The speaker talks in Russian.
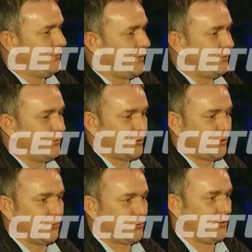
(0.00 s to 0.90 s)
я не
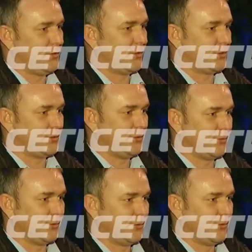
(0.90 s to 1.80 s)
считаю, что она
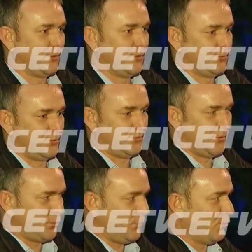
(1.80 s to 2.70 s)
некрасивая. То есть
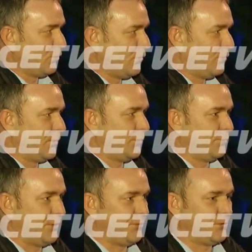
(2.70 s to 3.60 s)
эту елку мы
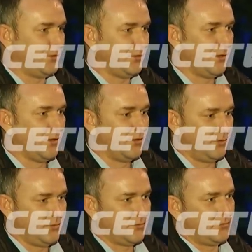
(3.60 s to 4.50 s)
ее привезли
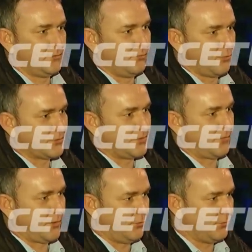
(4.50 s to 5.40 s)
из
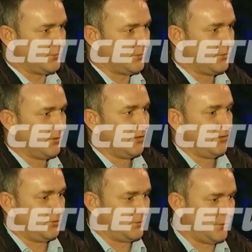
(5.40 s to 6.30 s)
Борского района,
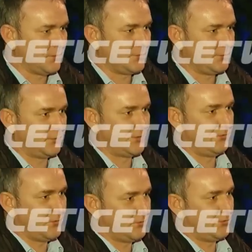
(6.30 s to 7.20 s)
из леса. То есть
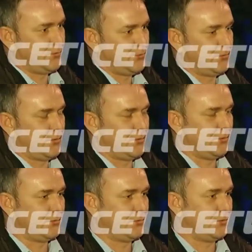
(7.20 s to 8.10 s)
совместно, значит,
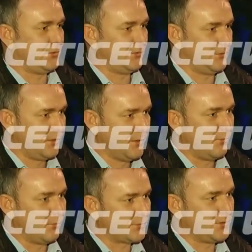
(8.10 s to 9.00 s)
э, с э,
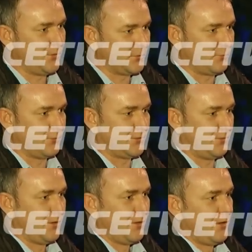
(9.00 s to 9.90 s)
Борским
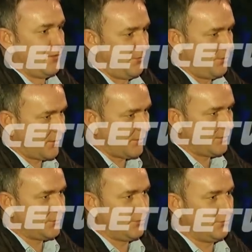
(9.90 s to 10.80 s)
лесхозом
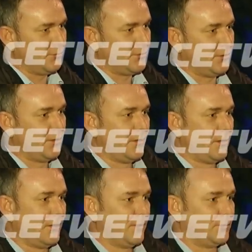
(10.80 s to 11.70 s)
выбирали эти елки.
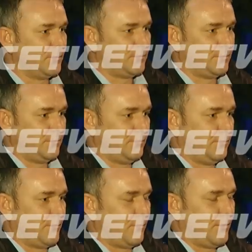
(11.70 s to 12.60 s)
То есть э,
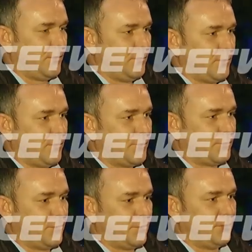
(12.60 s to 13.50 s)
нормальная елка,
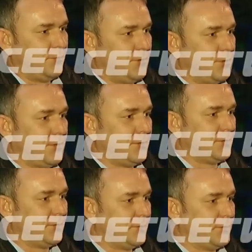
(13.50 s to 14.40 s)
почему она не нравится?
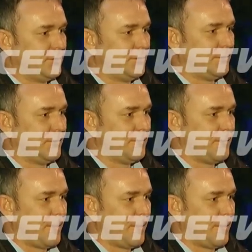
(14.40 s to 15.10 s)
Остальные еще хуже были.